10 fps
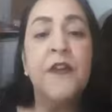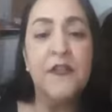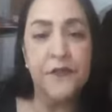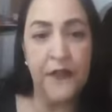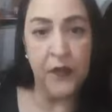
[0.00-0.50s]

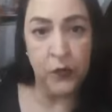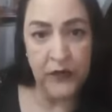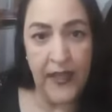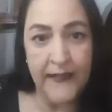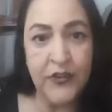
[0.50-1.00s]
faço
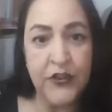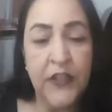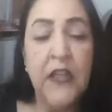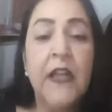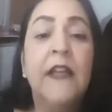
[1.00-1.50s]
faculdade
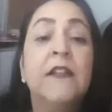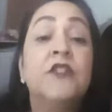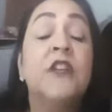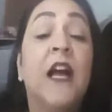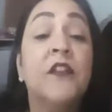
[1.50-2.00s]

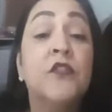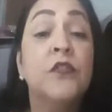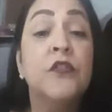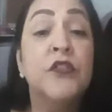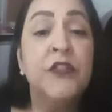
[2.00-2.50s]
de
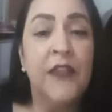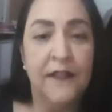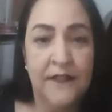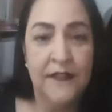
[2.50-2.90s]
radiologia.